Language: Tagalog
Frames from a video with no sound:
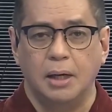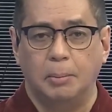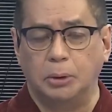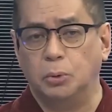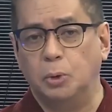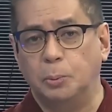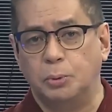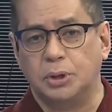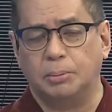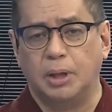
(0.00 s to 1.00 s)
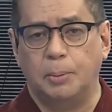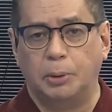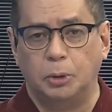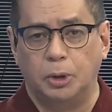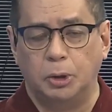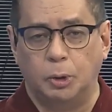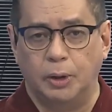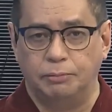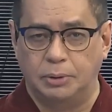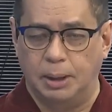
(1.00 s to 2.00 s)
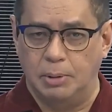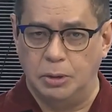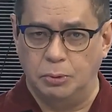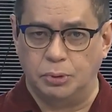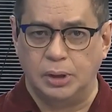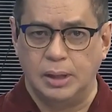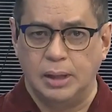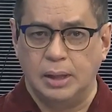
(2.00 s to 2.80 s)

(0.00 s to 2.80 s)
patungkol po sa mga Pinoy OFWs,